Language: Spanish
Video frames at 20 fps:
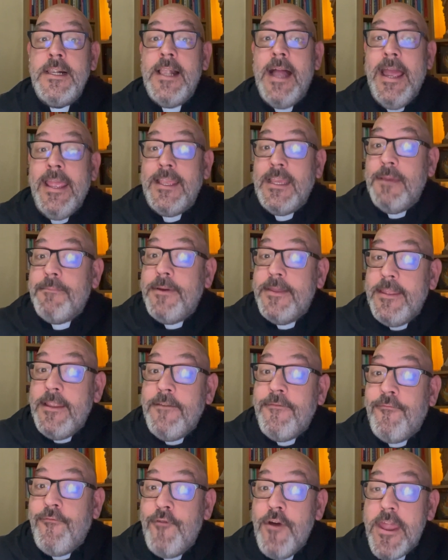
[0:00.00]
hay que pedir
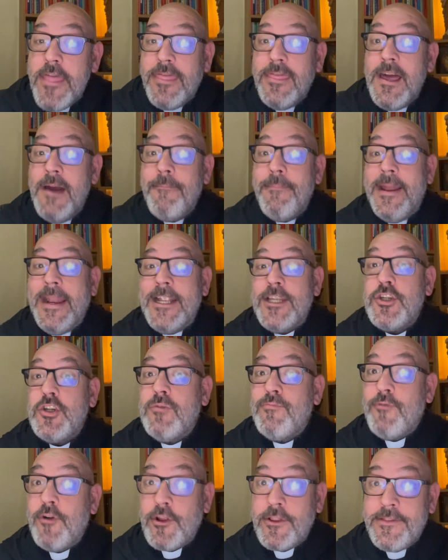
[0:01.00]
fuerza para
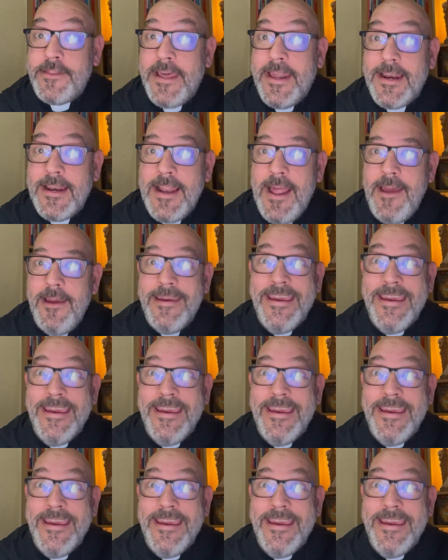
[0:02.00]
soportarla